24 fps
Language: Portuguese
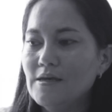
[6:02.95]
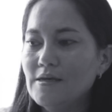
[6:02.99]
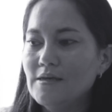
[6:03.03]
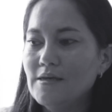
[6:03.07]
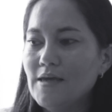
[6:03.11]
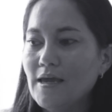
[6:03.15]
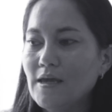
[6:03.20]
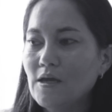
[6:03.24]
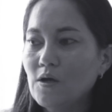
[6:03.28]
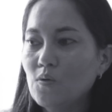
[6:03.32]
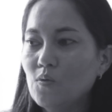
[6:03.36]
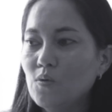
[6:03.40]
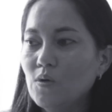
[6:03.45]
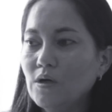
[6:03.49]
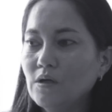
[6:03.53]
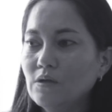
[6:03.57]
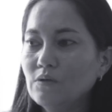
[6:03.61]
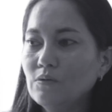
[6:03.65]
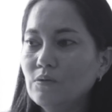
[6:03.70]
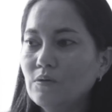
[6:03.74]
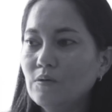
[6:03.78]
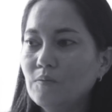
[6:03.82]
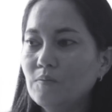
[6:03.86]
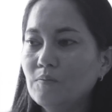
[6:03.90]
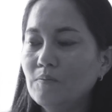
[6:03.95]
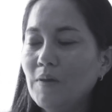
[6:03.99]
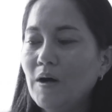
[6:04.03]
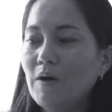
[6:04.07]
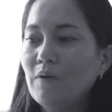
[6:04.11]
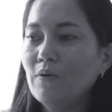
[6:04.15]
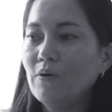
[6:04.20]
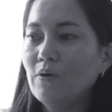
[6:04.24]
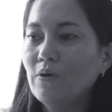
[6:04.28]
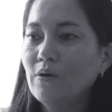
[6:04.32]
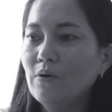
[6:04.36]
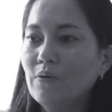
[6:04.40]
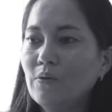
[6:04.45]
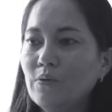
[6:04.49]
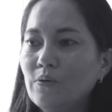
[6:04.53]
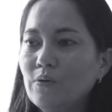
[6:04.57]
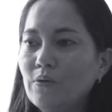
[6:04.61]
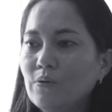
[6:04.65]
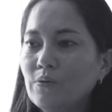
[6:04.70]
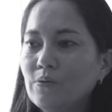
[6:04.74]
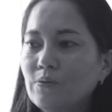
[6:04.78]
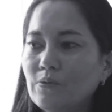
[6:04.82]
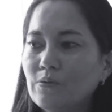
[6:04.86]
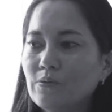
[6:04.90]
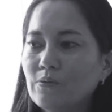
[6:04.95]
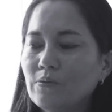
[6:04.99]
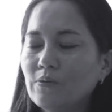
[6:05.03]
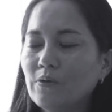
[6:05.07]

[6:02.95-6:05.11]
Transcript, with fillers: E aí, quando mal eu, eu,